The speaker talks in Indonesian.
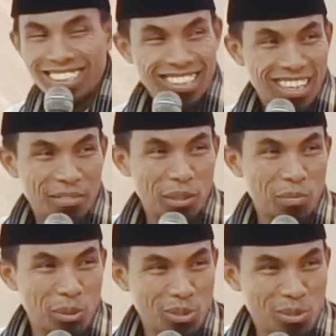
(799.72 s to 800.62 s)
Tidak
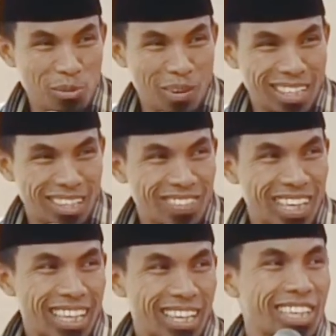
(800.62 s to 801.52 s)
bermutu banyak
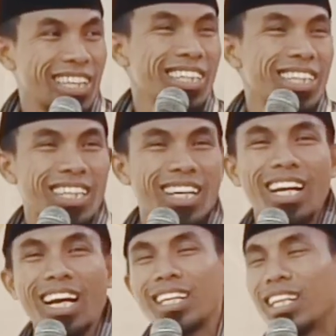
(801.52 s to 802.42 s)
biaya
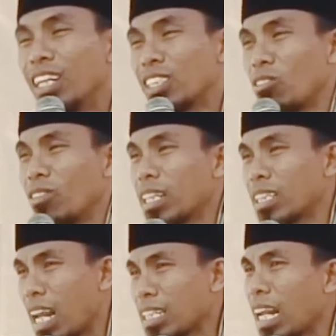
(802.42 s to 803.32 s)
Tinggal kak sarung
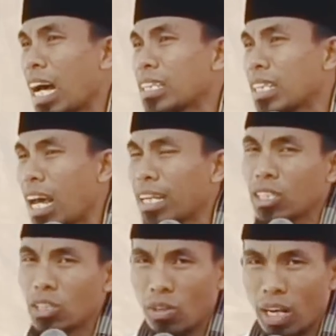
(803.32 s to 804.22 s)
atlas lah
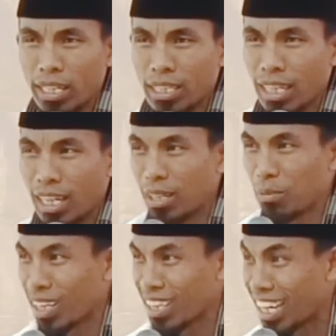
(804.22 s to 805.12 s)
atlas korla esen
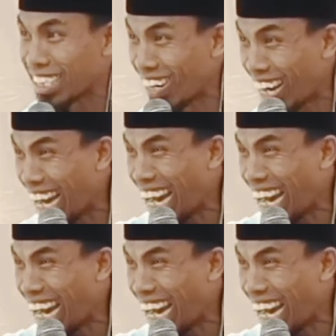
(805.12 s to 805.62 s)
meltas ya